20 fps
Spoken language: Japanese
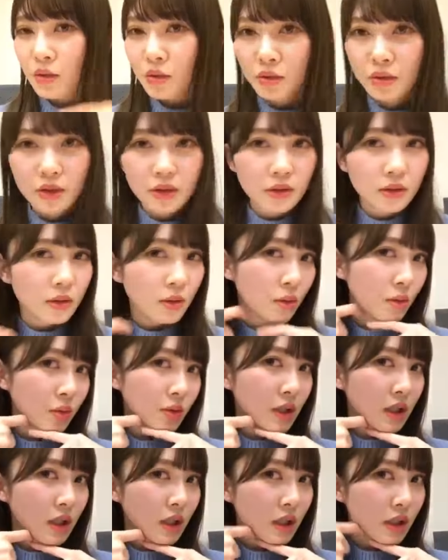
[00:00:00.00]
骨、
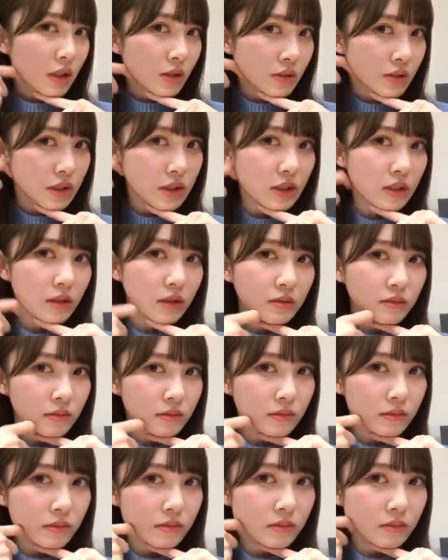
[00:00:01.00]
骨があるじゃん。
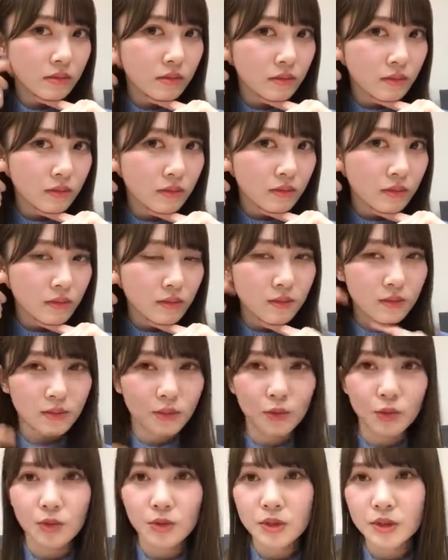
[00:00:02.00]

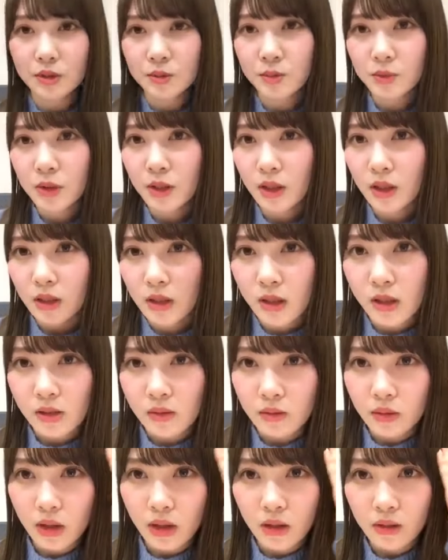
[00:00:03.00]
もうどうしようもできな
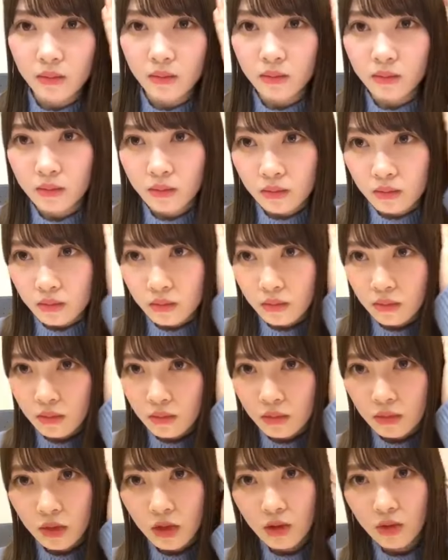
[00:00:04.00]
いよねっ
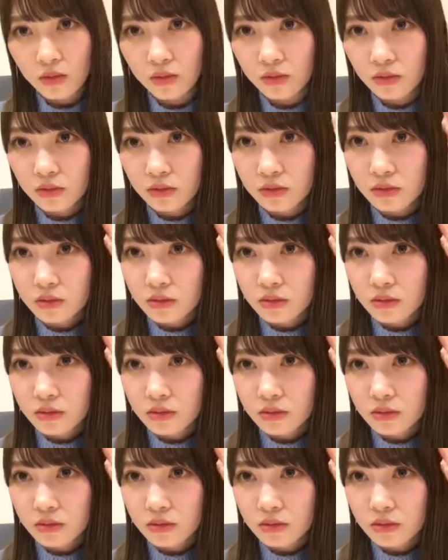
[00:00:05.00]
て思う。